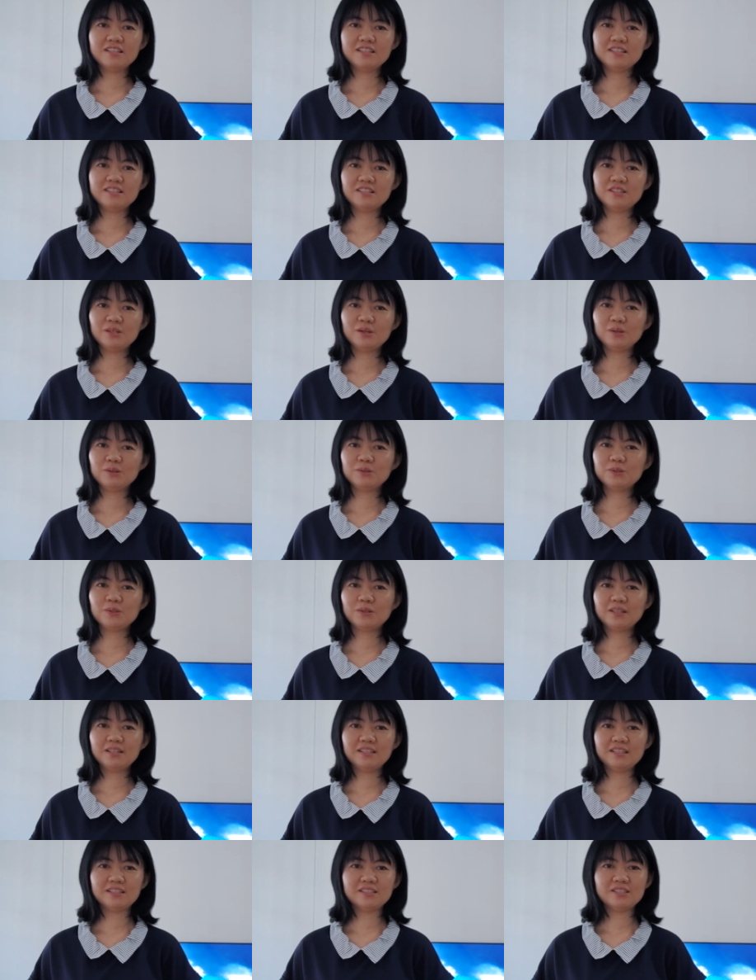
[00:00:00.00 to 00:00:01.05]
已经有所
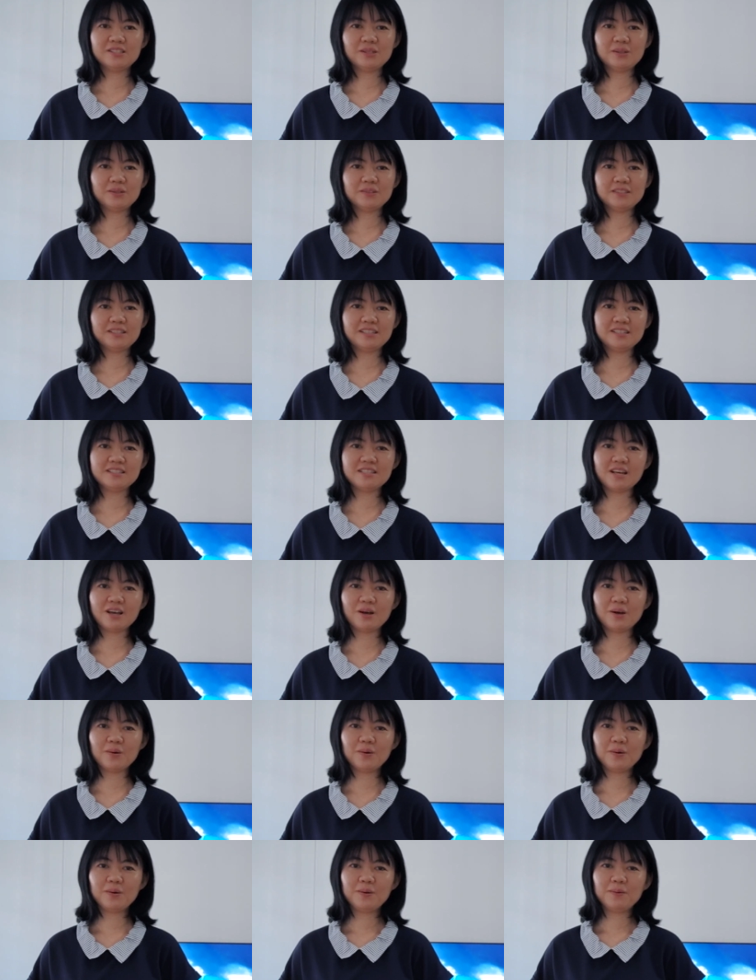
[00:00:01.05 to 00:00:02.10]
领受得
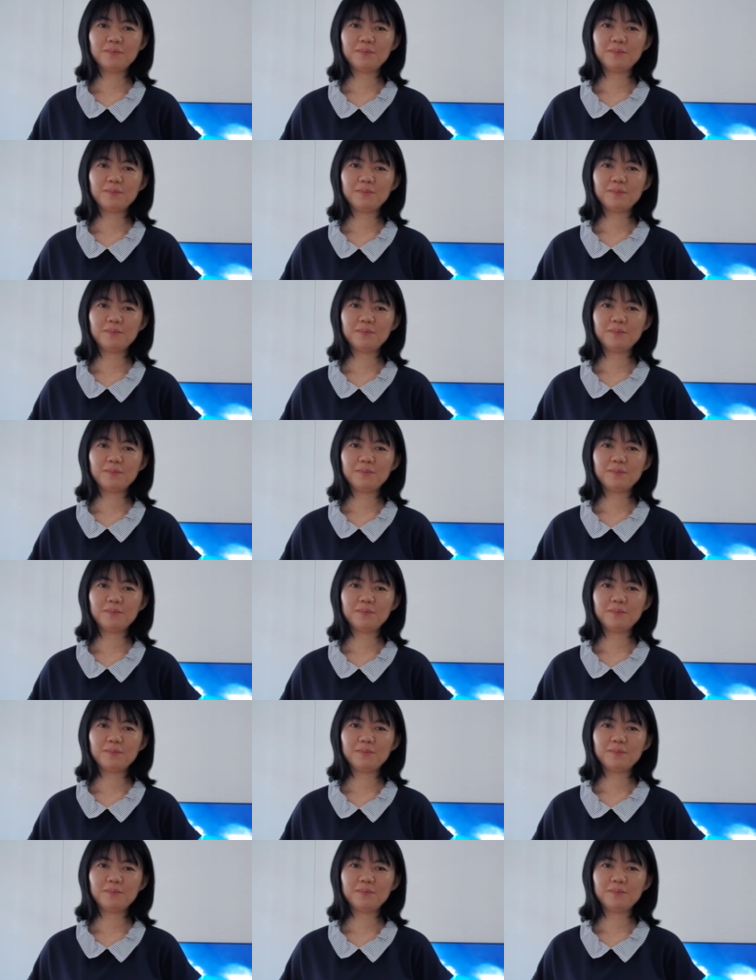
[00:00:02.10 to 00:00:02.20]
着，